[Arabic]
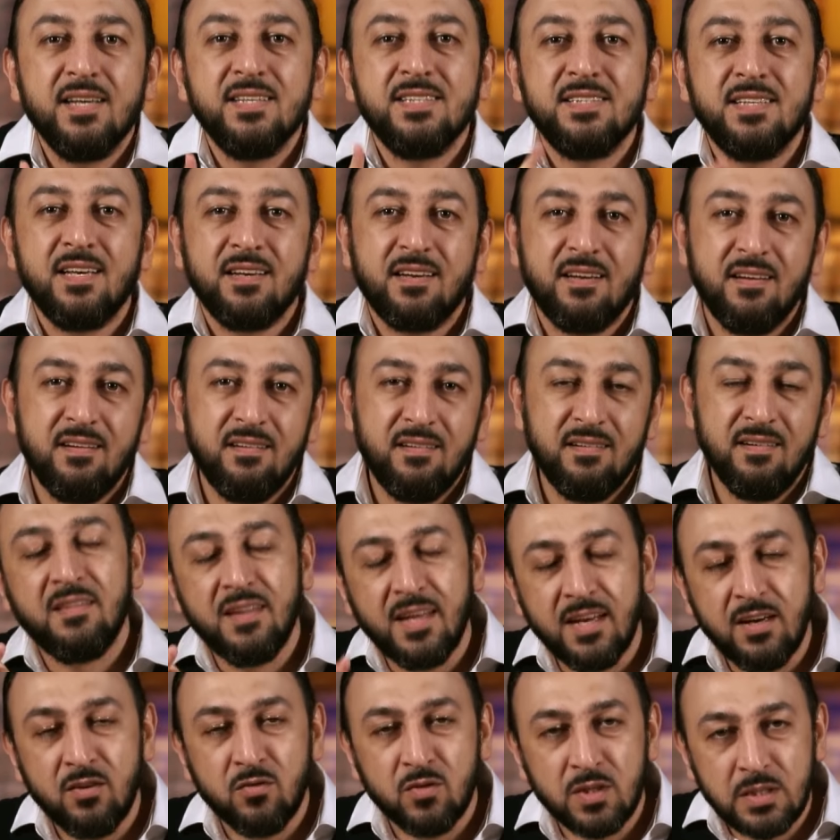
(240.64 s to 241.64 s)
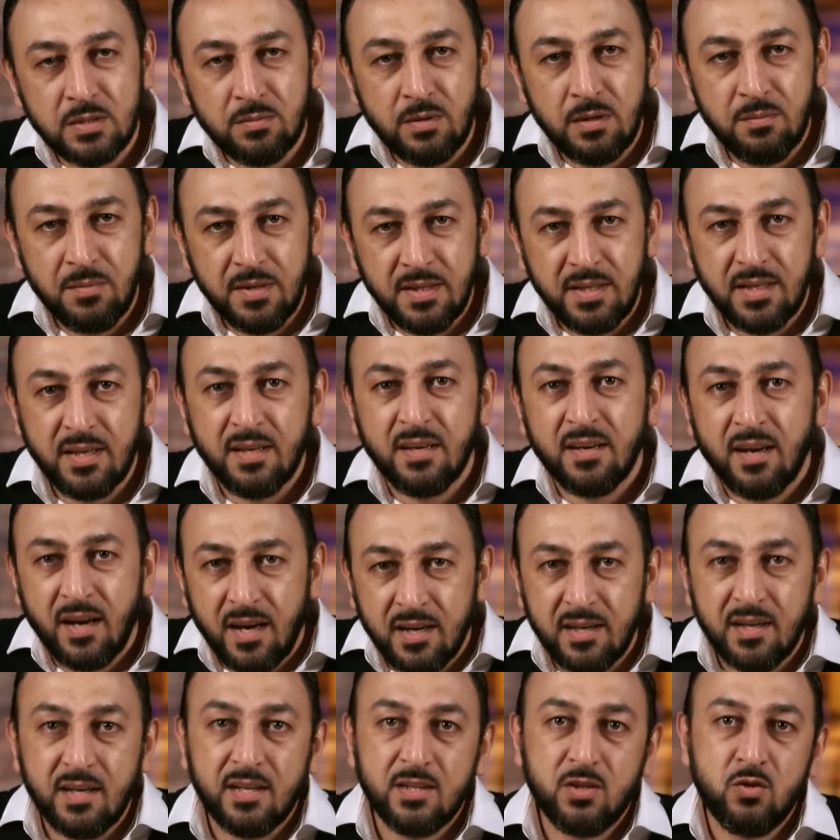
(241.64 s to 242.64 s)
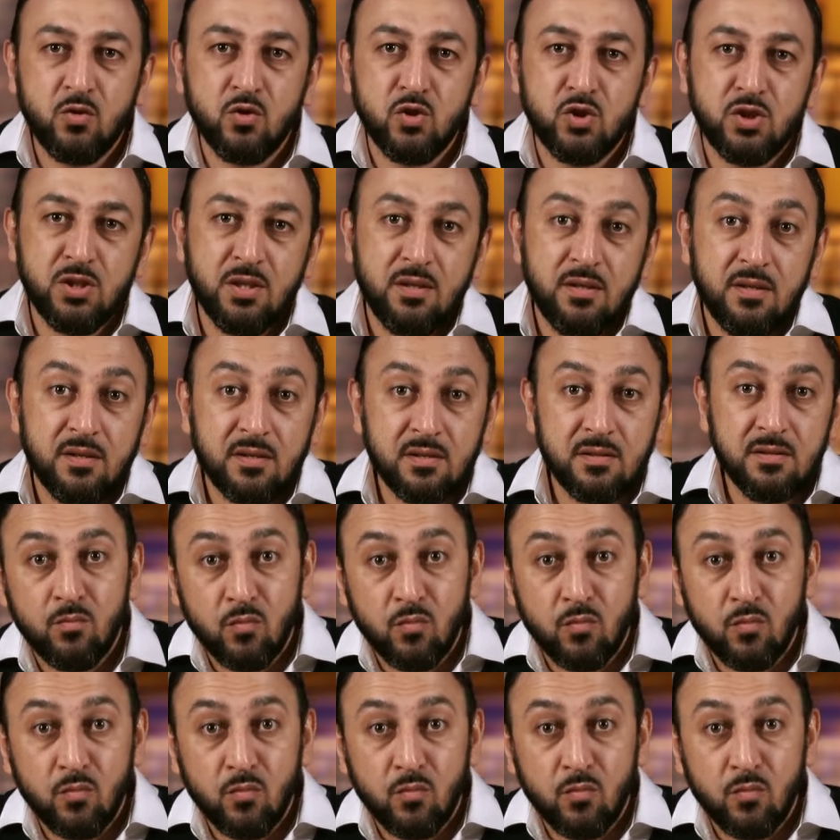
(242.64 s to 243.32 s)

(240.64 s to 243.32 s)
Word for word: الزكاة 2.5% على التجار